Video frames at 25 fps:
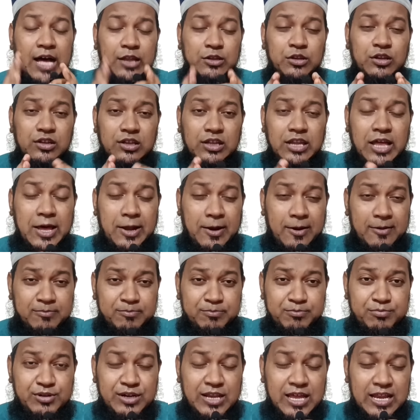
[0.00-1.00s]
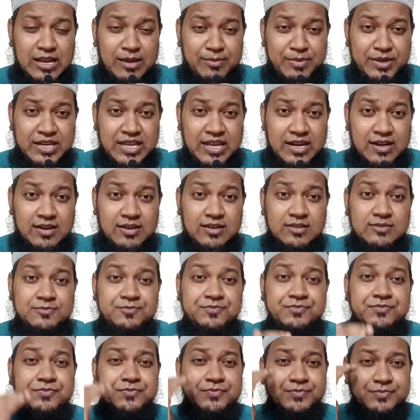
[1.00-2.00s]
আল্লাহ রাব্বুল আলামিনের
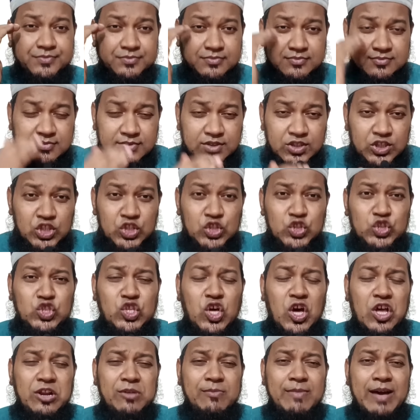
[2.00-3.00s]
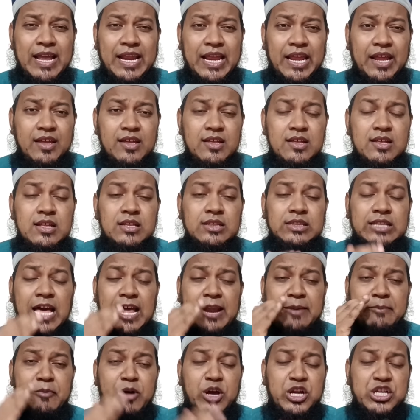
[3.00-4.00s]
দরবারে
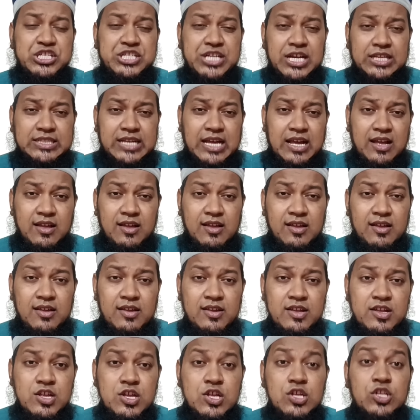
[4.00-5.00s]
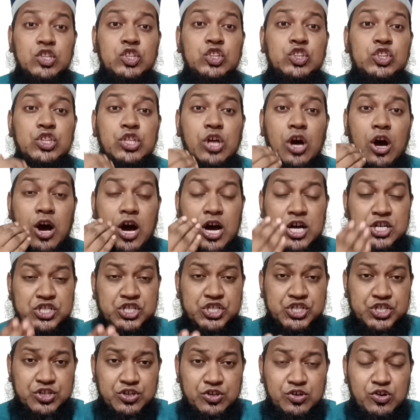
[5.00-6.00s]
তার মর্যাদা দশ
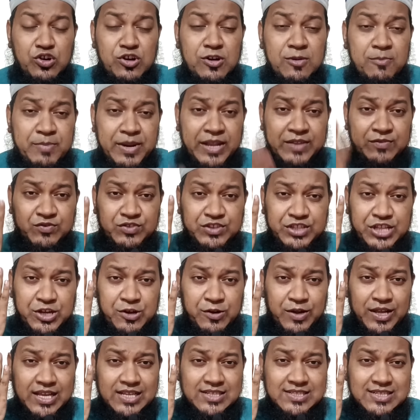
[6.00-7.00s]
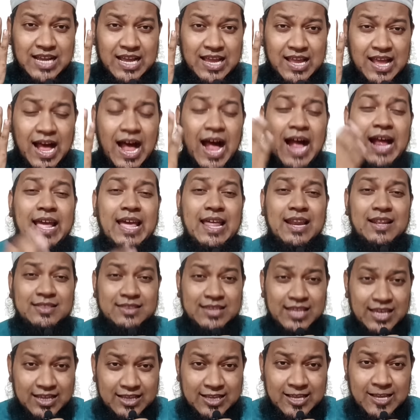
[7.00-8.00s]
গুণ বৃদ্ধি হয়ে যায় আগের
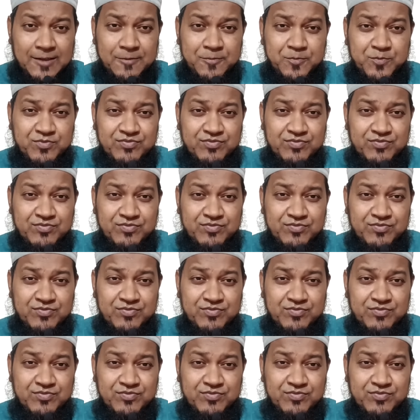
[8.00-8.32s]
থেকে